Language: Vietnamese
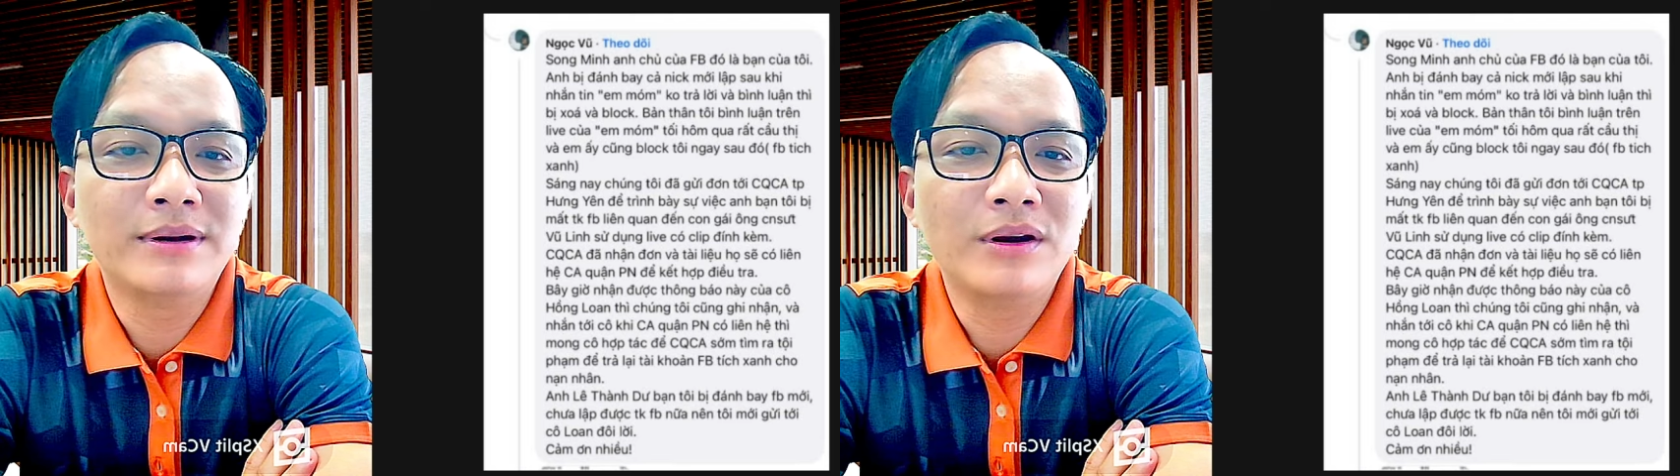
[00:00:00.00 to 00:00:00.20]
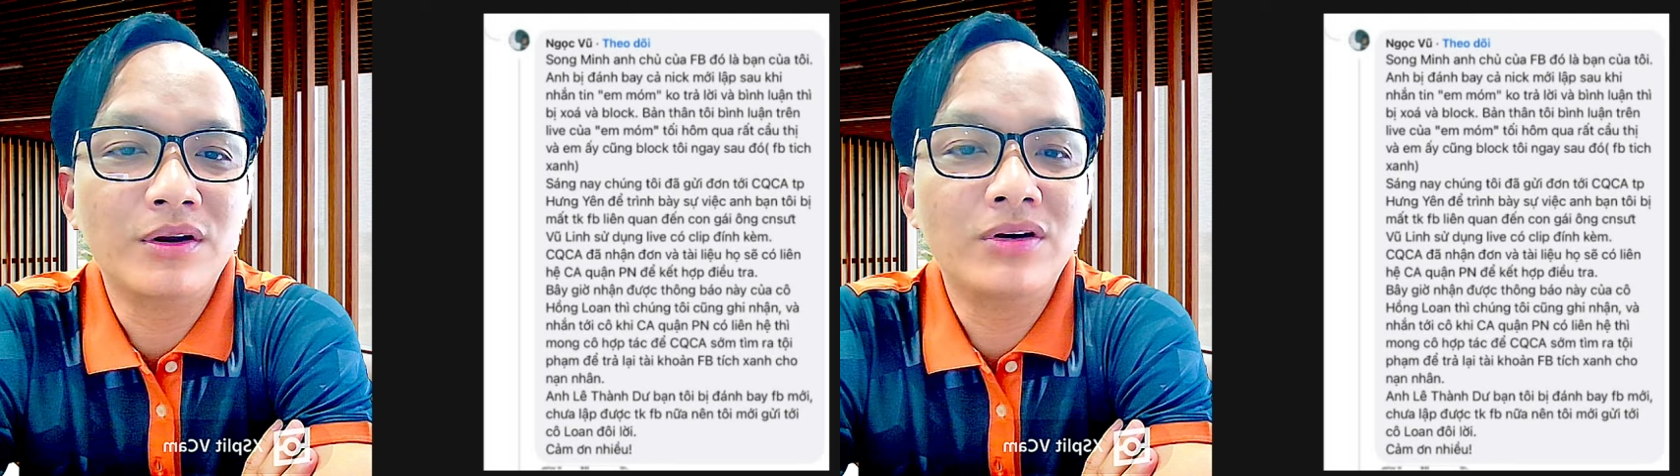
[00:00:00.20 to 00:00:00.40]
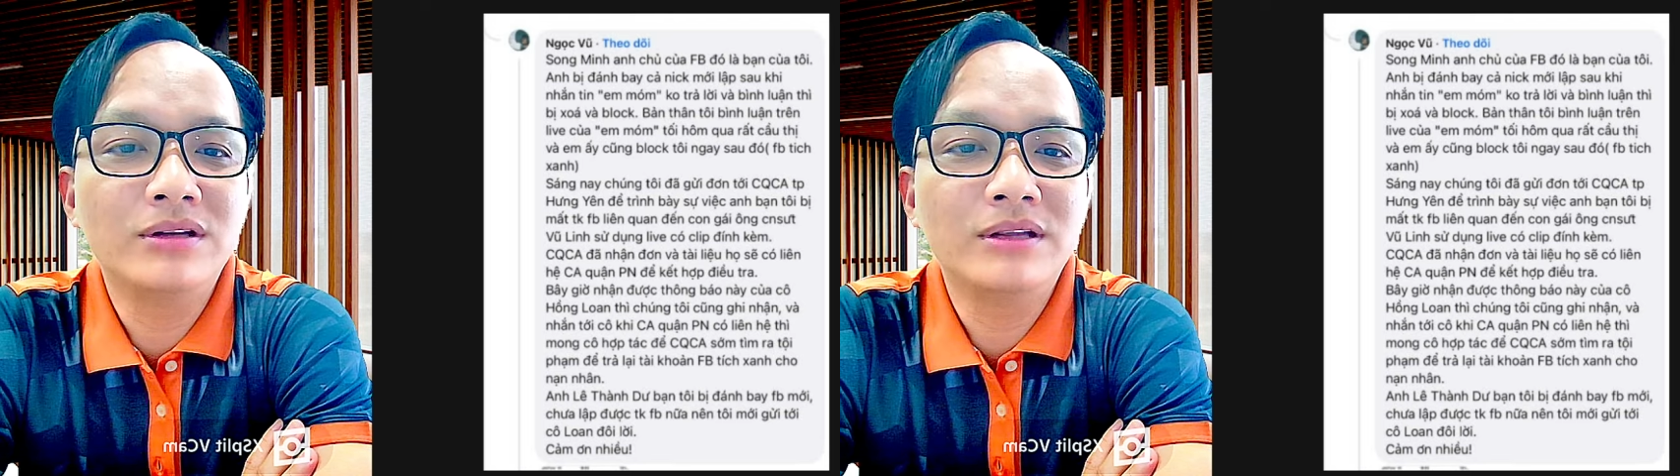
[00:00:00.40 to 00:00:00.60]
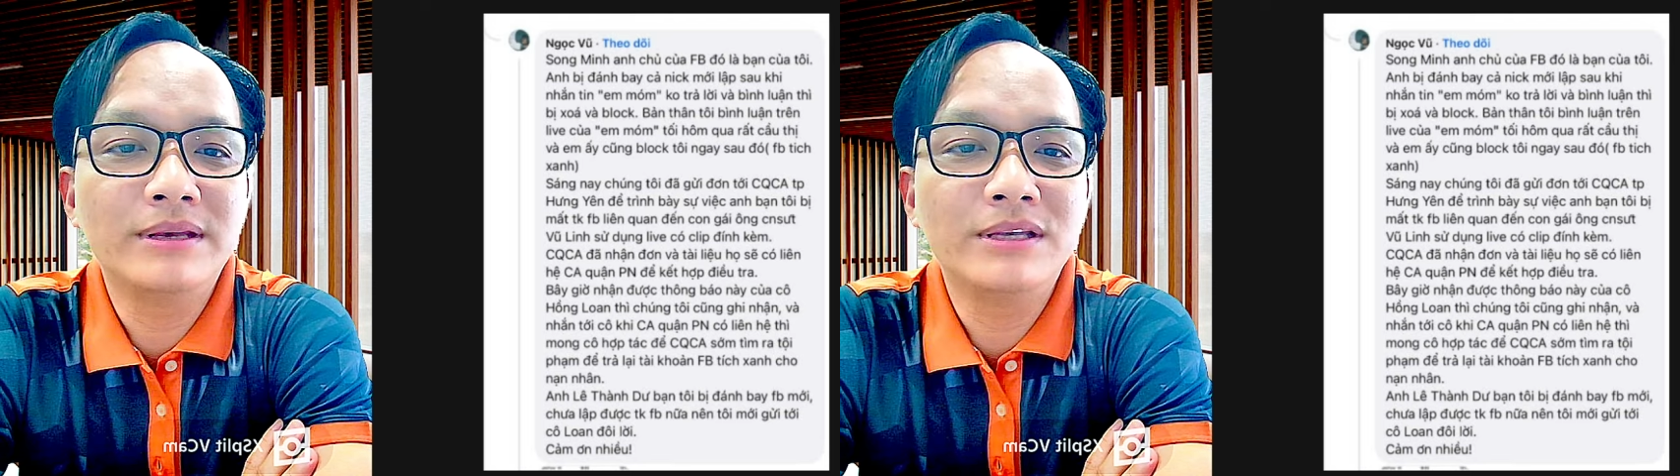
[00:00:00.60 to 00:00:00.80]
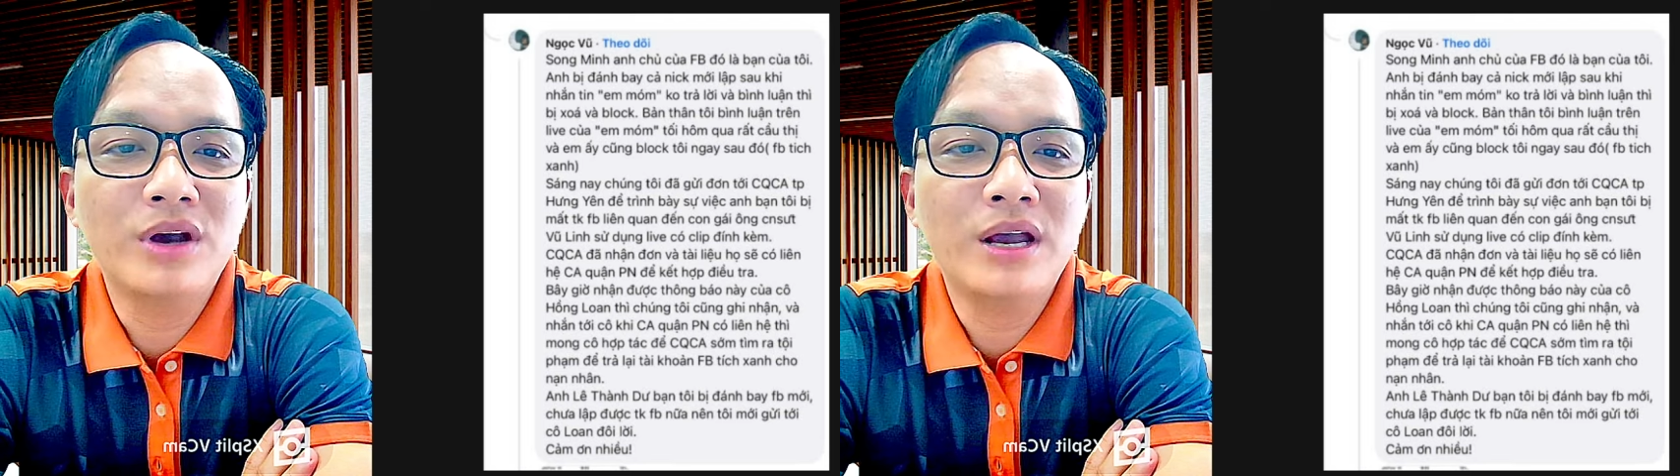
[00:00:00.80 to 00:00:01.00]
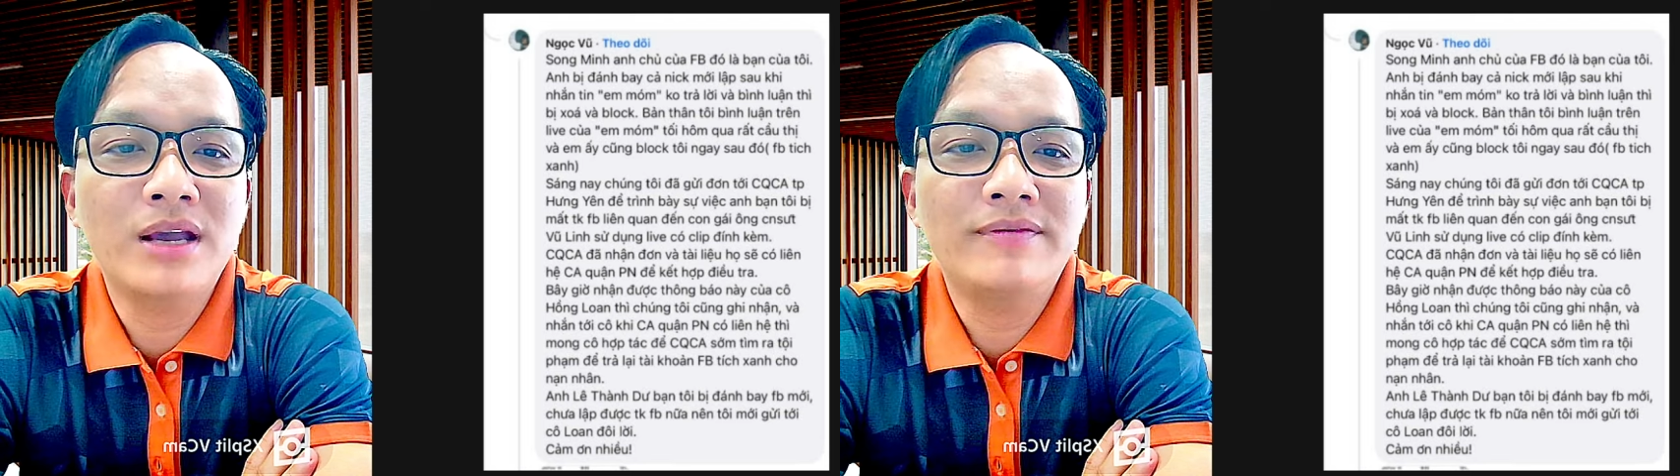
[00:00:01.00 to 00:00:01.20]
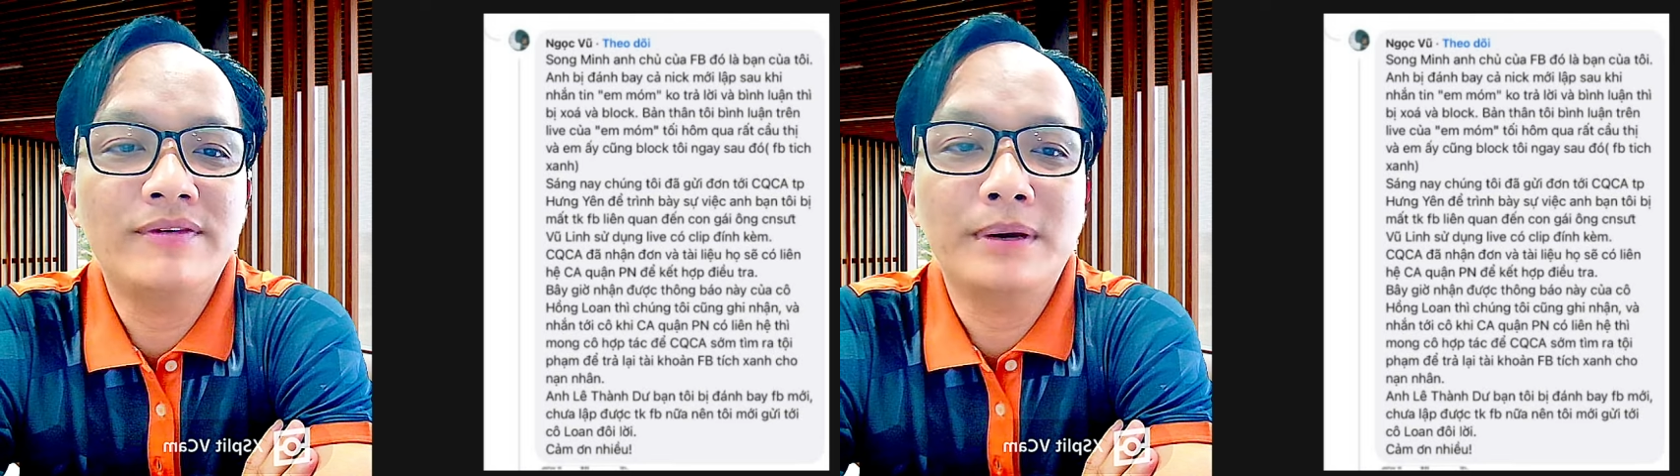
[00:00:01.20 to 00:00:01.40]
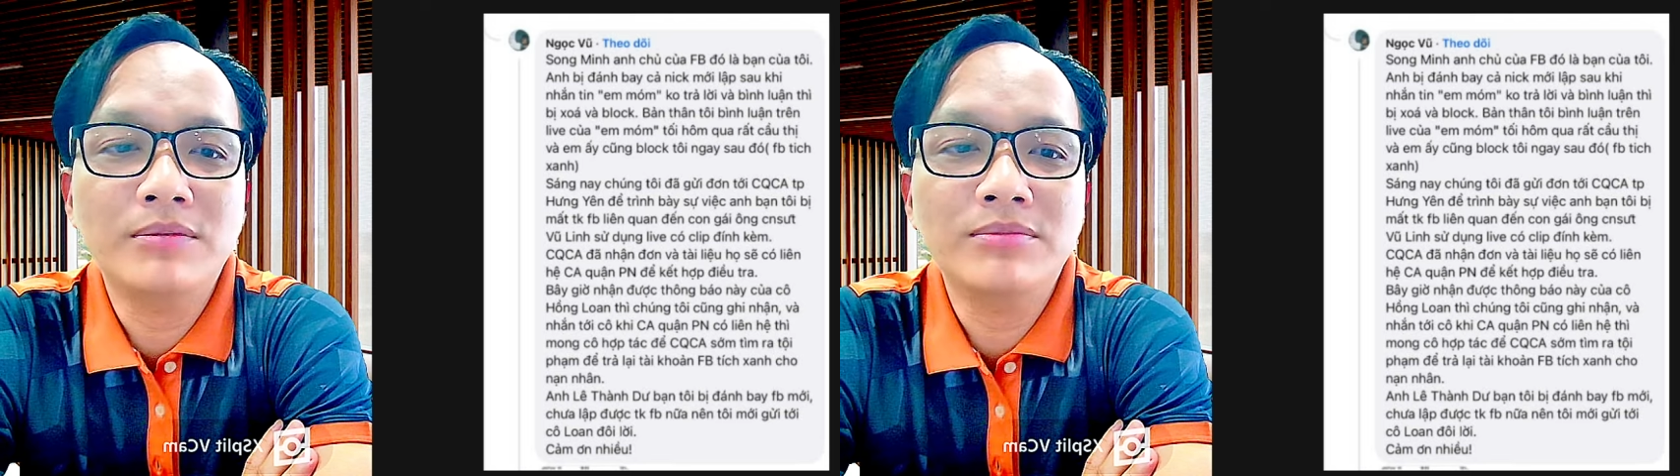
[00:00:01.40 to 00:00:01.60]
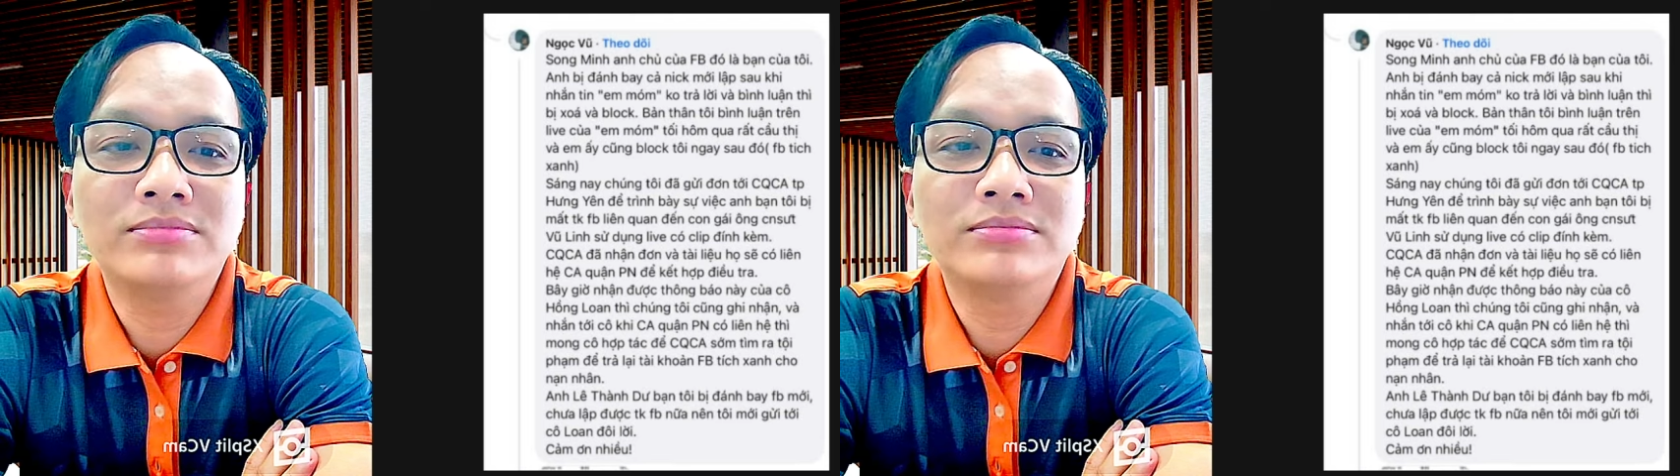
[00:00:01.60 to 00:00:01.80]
bình luận thì bị xóa và block